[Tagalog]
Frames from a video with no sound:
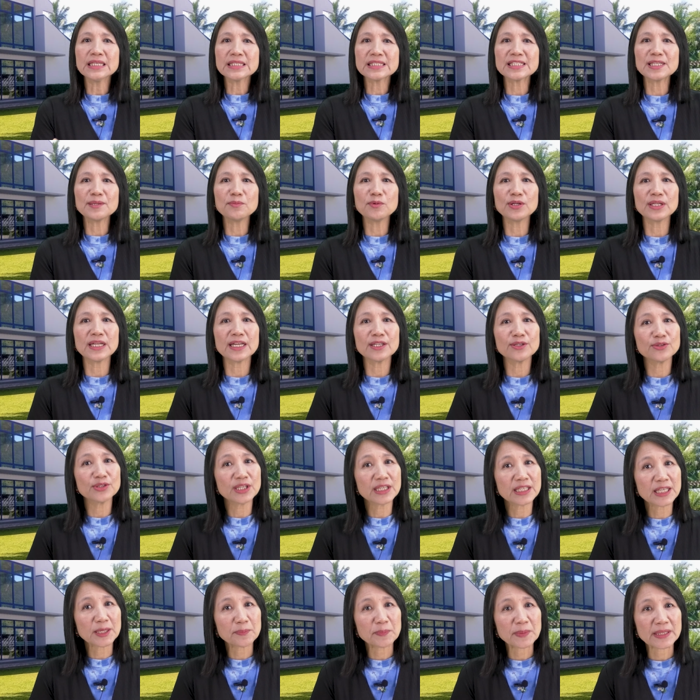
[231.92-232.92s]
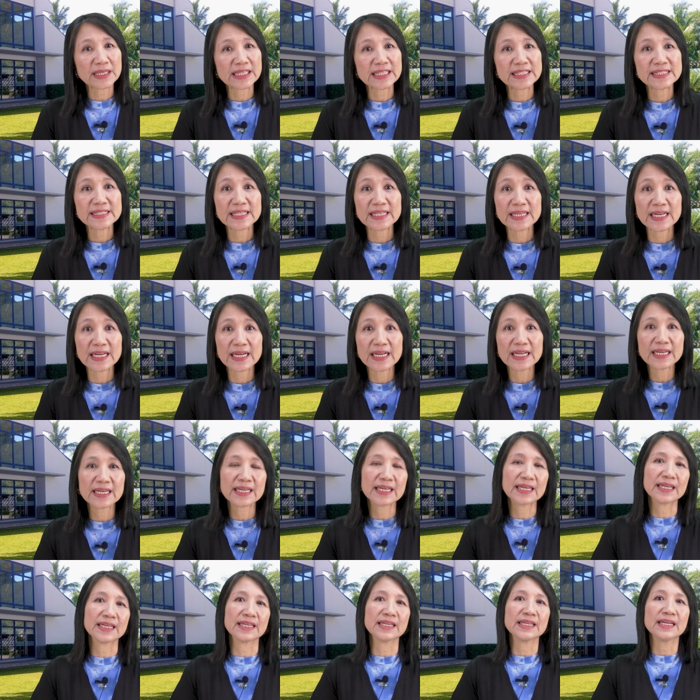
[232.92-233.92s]
Simula nung nakipag-isa ka
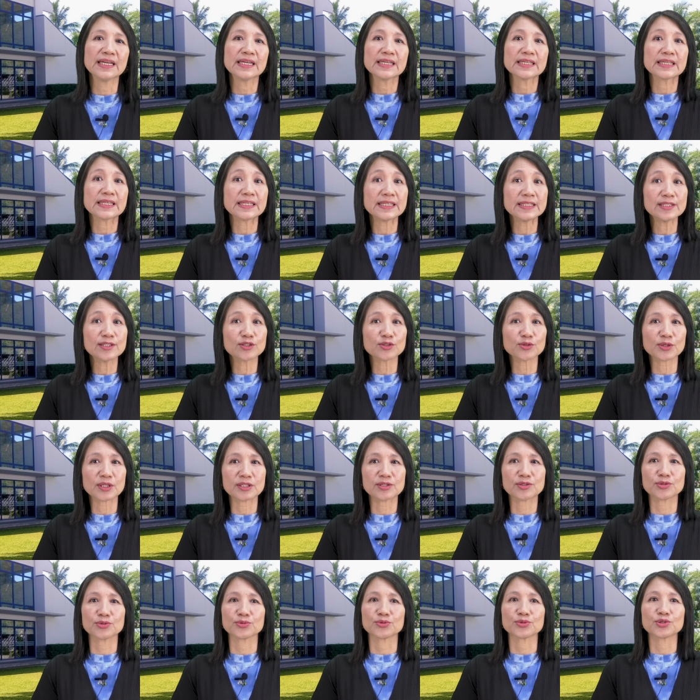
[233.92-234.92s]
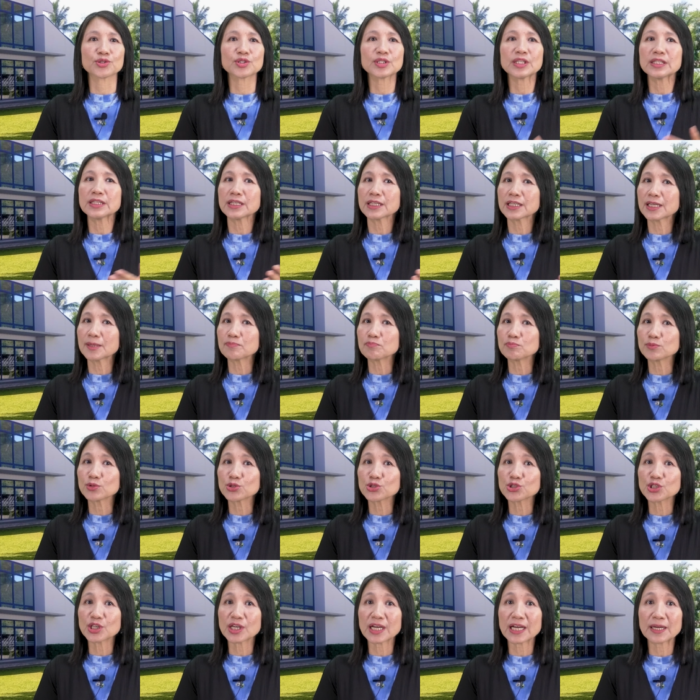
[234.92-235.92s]
kay Kristo Jesus, tinanggap mo
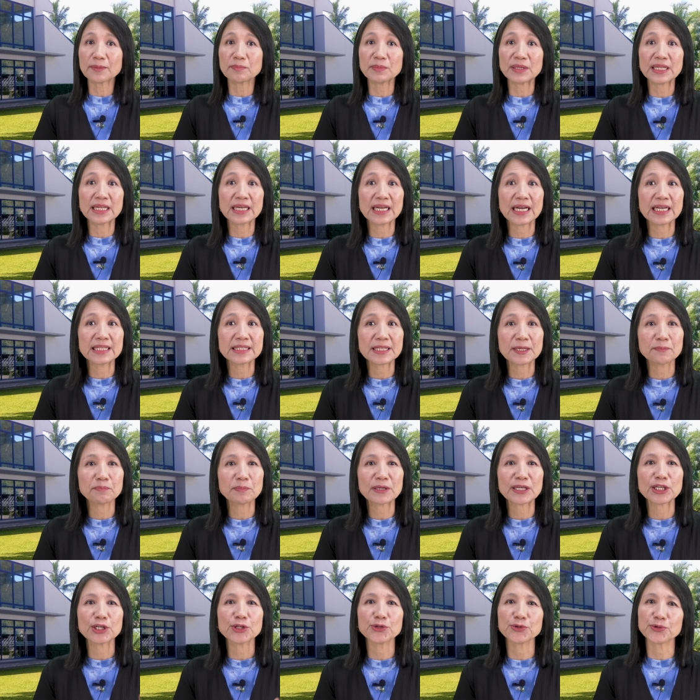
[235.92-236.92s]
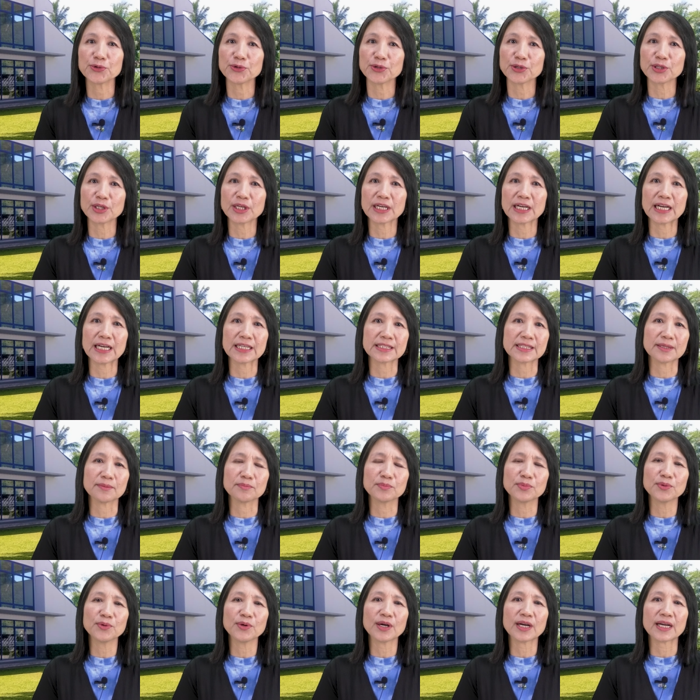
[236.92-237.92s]
siya bilang ating Panginoon ng
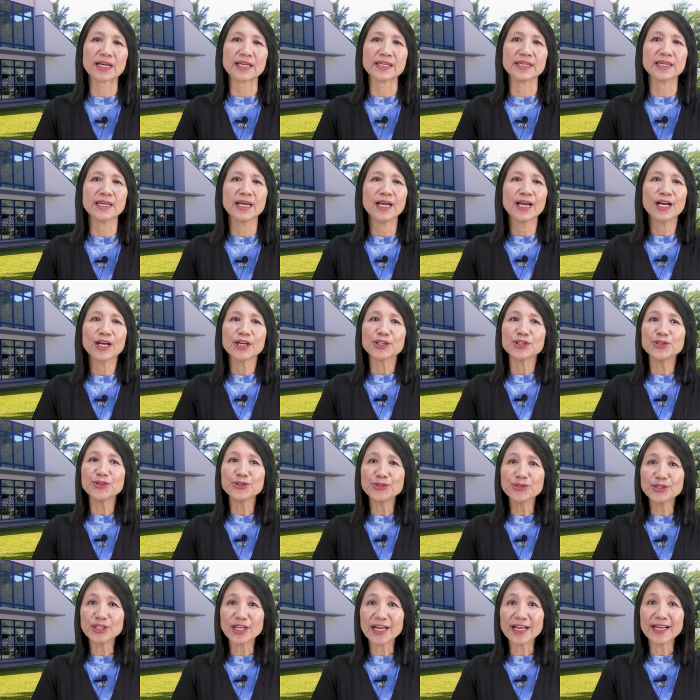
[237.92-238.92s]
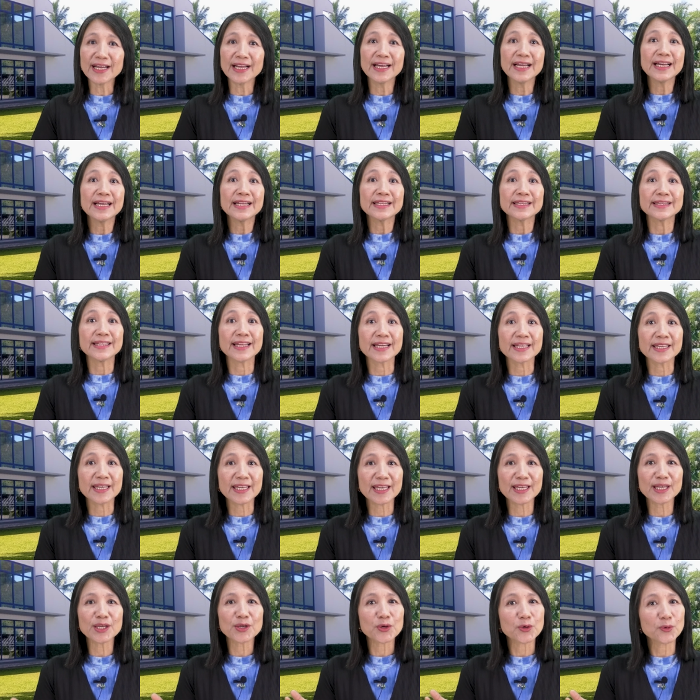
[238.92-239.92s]
ating buhay, yun na,
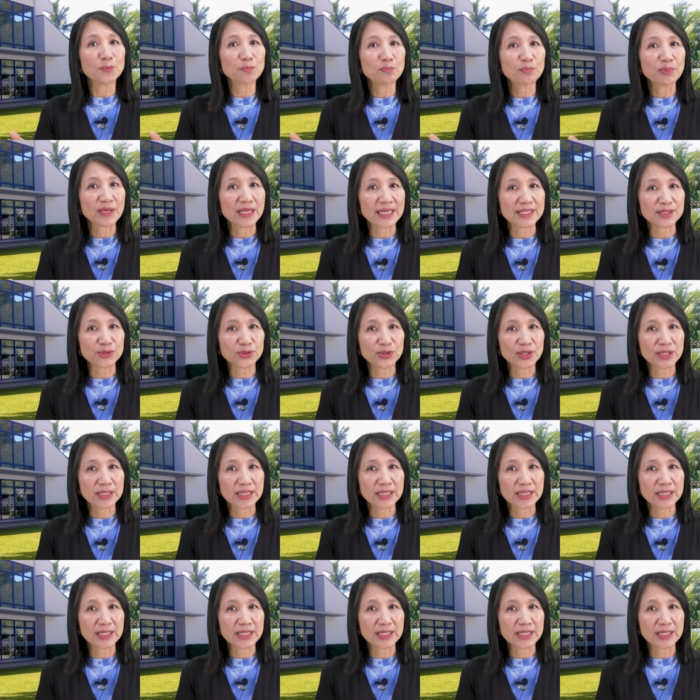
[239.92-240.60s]
naging kompleto